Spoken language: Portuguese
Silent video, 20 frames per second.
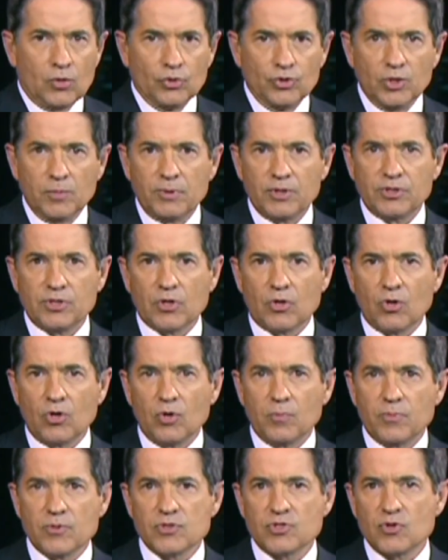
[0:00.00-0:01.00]
O número de
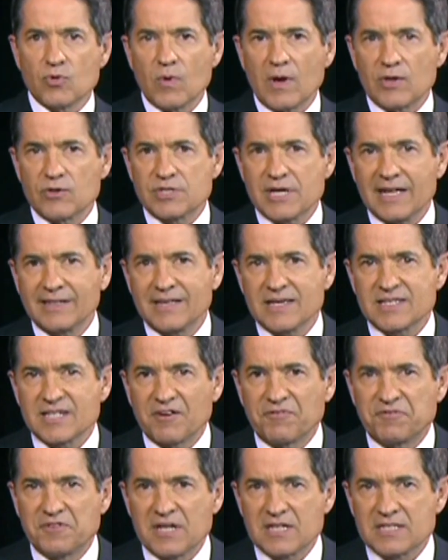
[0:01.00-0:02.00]
roubos no Guarujá
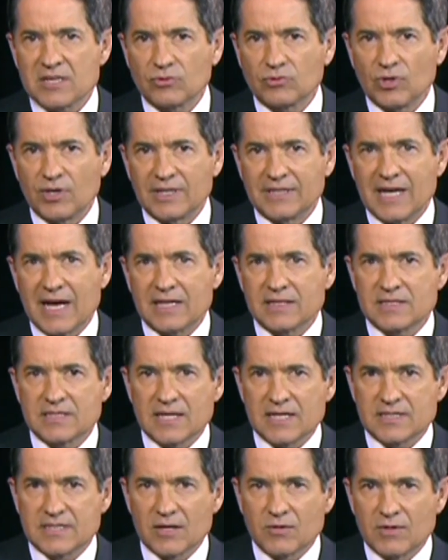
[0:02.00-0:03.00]
desafia as autoridades
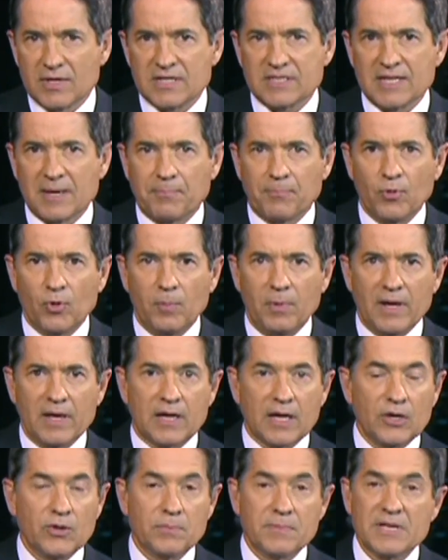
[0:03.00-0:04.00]
da segurança
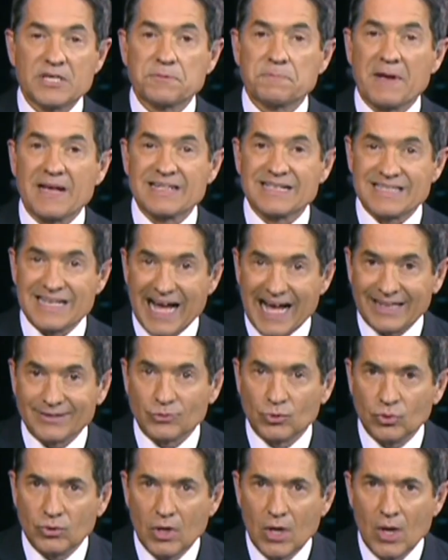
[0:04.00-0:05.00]
pública. No mês
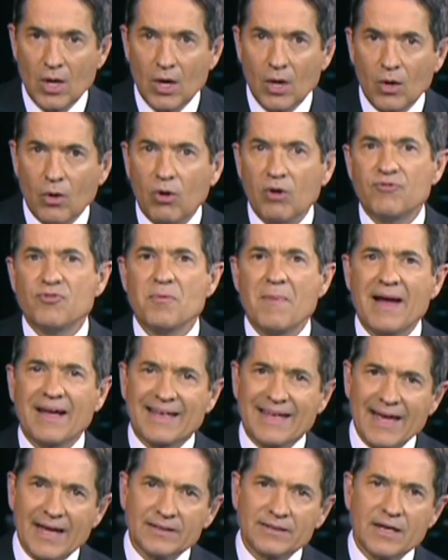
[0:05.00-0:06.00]
passado, houve uma
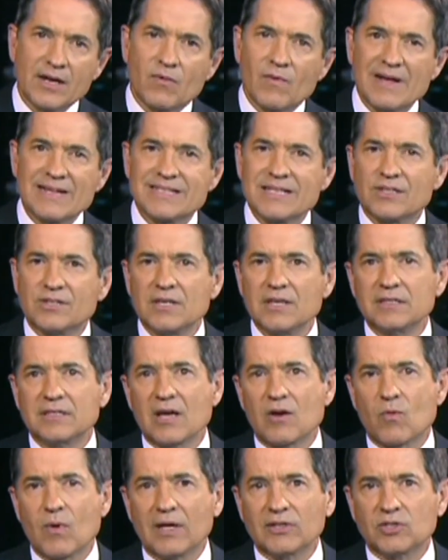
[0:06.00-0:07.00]
queda de quase
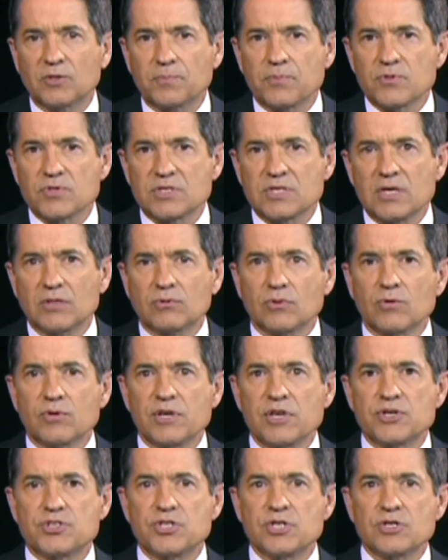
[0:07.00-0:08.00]
34% no
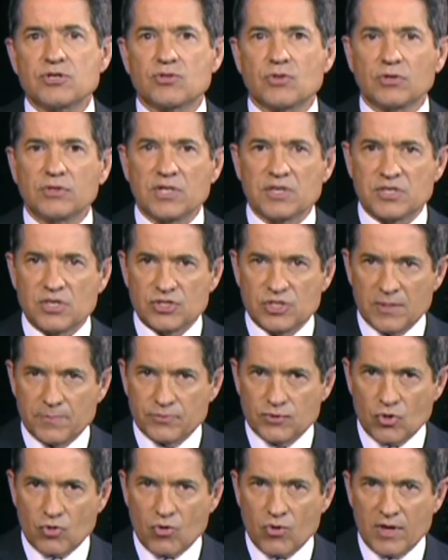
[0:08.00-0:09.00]
registro desse
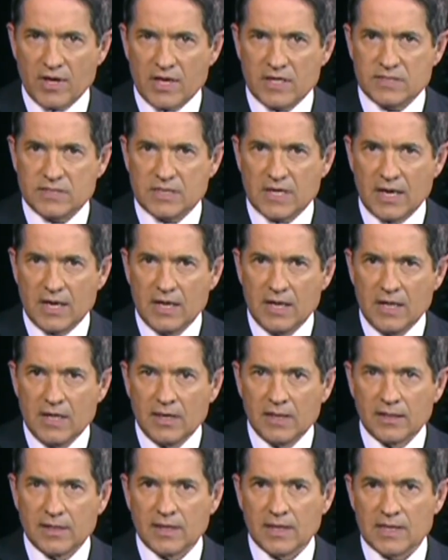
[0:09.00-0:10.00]
tipo de ocorrência
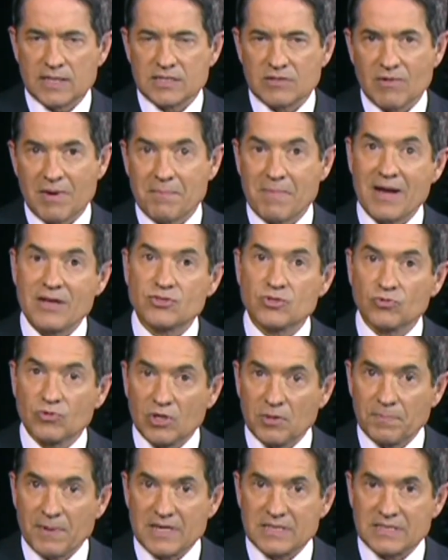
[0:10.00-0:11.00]
em relação a março
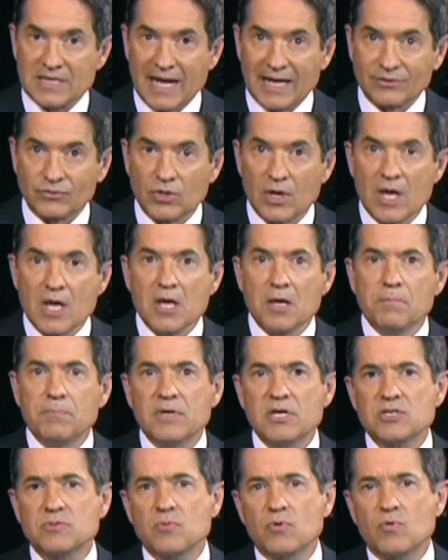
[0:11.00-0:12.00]
do ano passado.
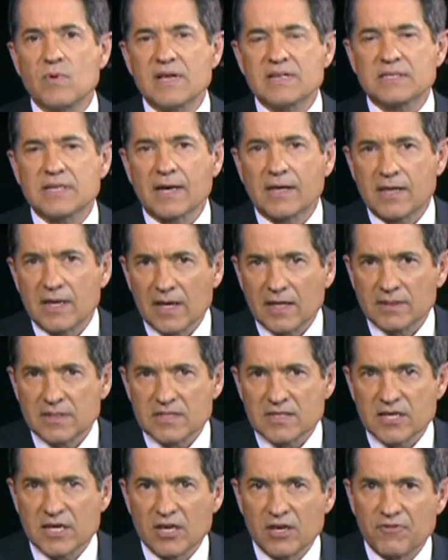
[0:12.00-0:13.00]
Mesmo com esta
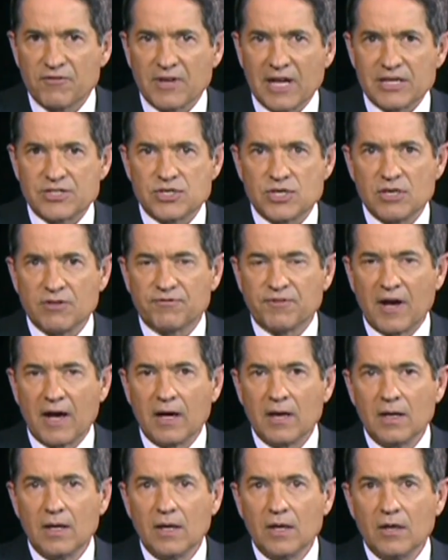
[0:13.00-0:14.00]
queda
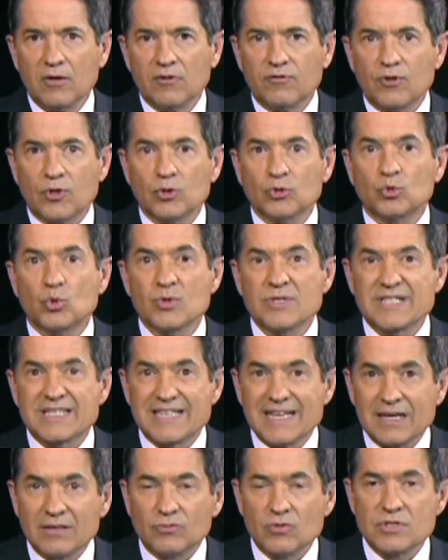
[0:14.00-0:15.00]
significativa, foram
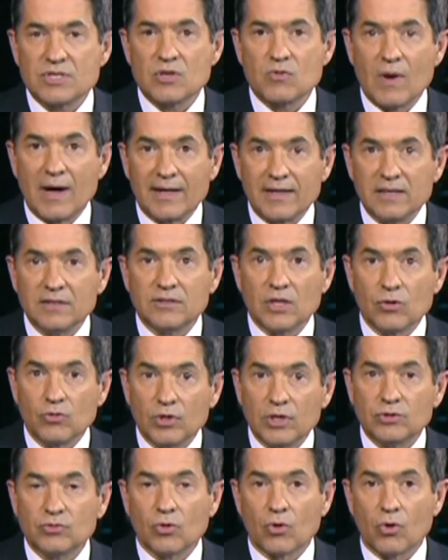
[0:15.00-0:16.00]

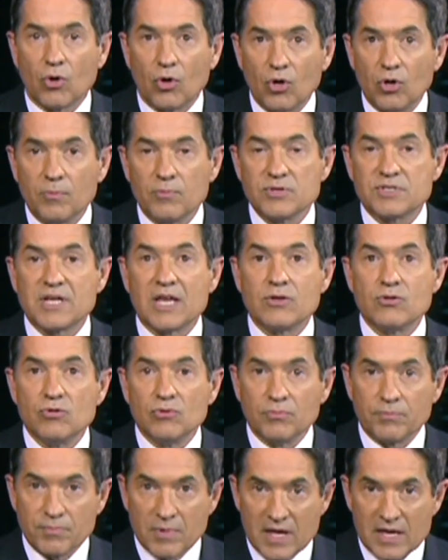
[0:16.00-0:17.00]
248 roubos em
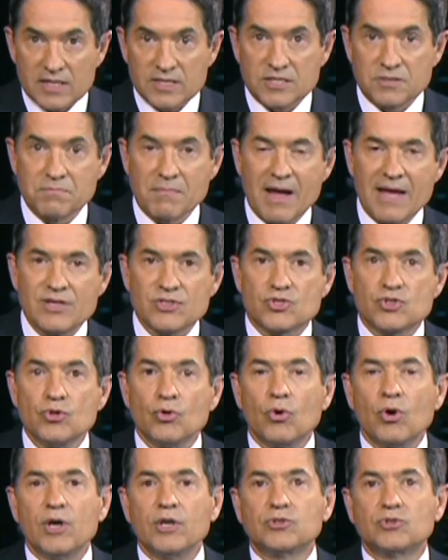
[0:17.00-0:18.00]
um mês, mais
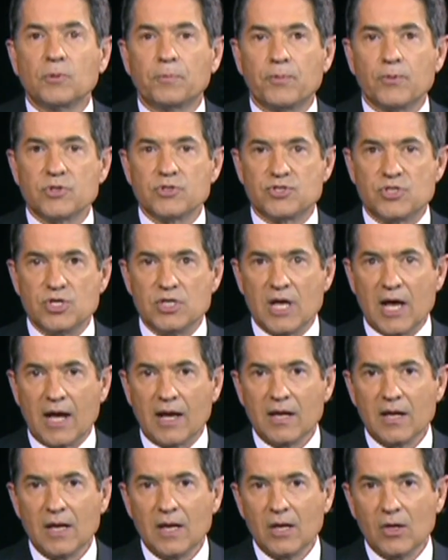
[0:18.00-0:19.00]
de oito por
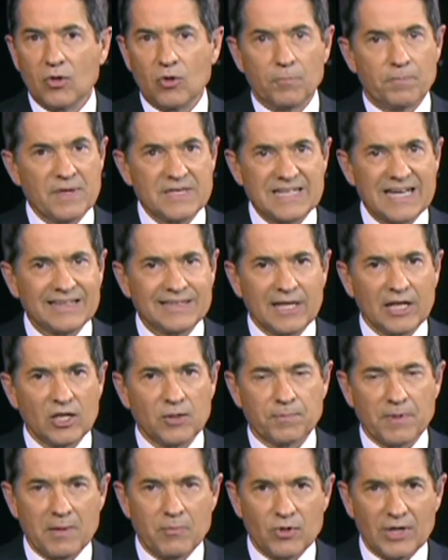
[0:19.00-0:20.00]
dia. Um
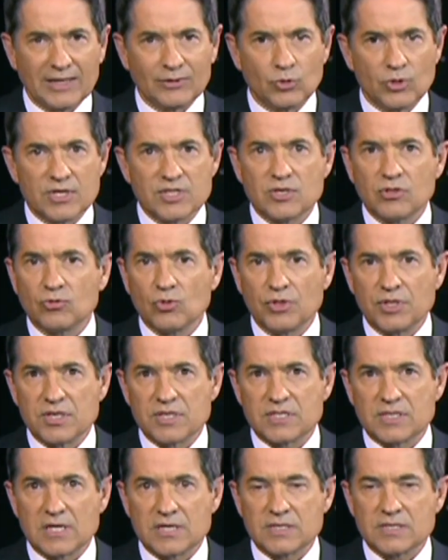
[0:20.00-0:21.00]
pesadelo para moradores e
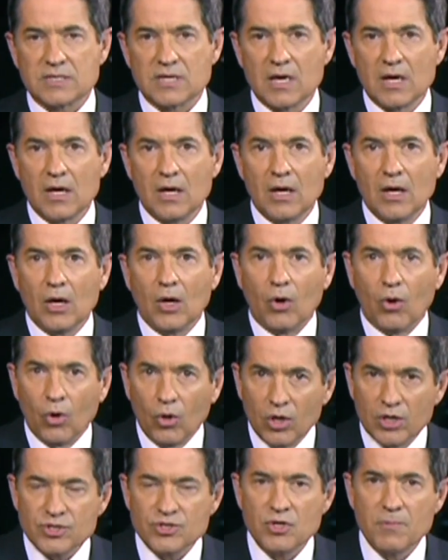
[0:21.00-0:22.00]
turistas.
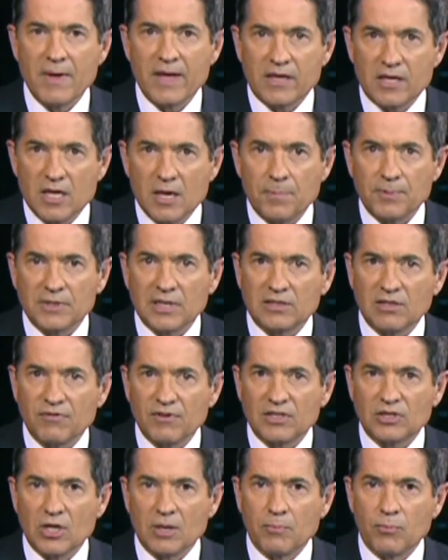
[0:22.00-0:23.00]
Hoje, uma equipe da
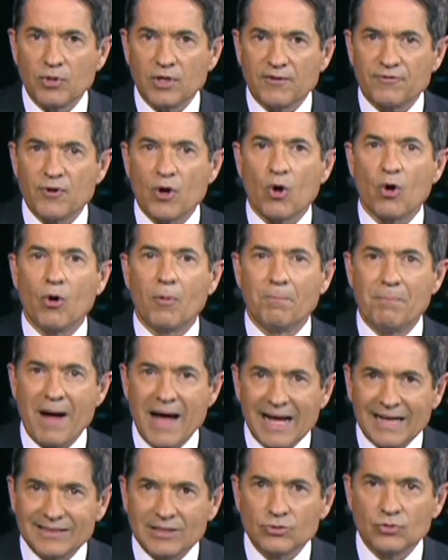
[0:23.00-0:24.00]
TV Tribuna foi
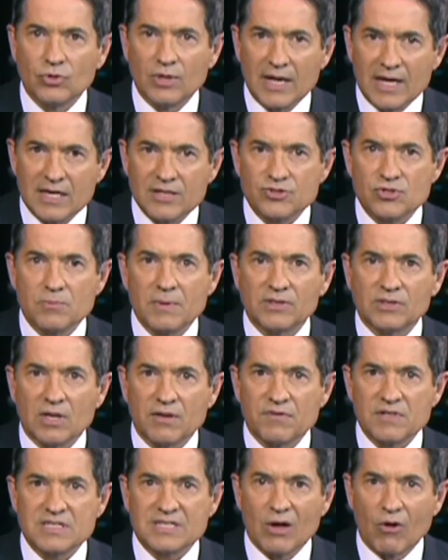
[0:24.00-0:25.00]
roubada durante uma
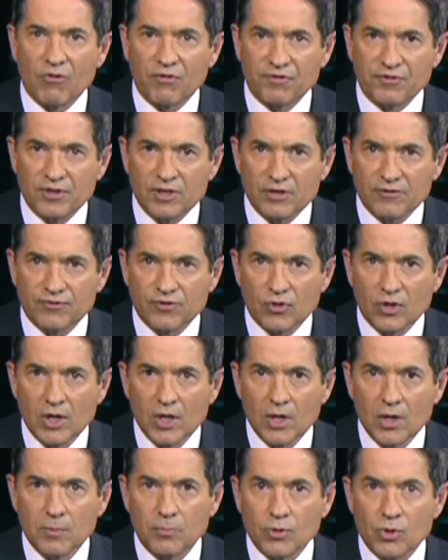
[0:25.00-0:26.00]
entrevista ao vivo
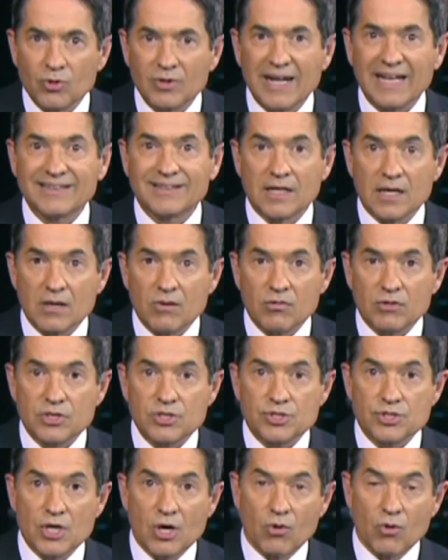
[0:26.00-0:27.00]
por um ladrão
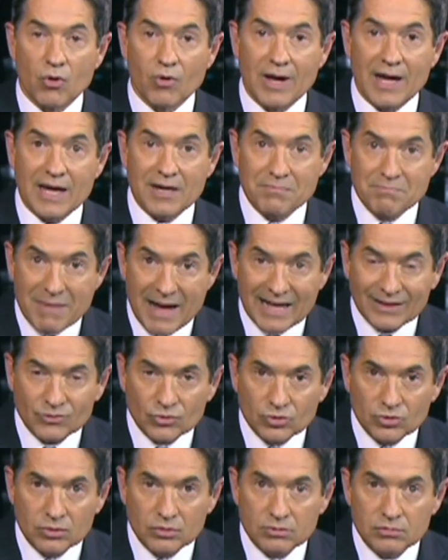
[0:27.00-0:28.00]
que chegou
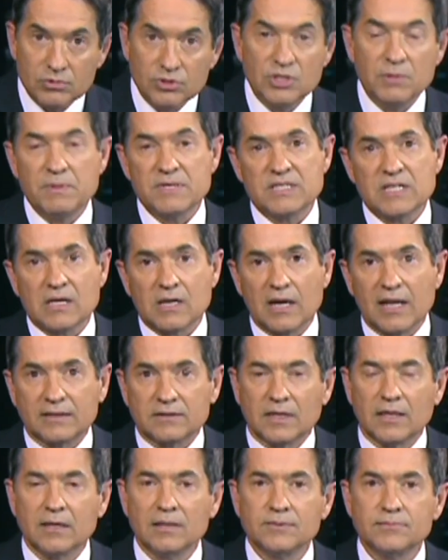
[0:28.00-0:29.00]
armado e de
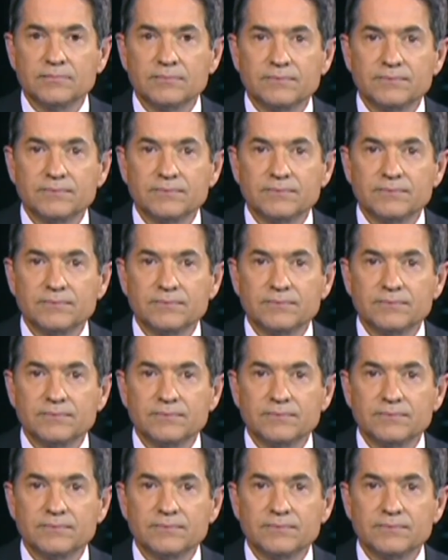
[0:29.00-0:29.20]
bicicleta.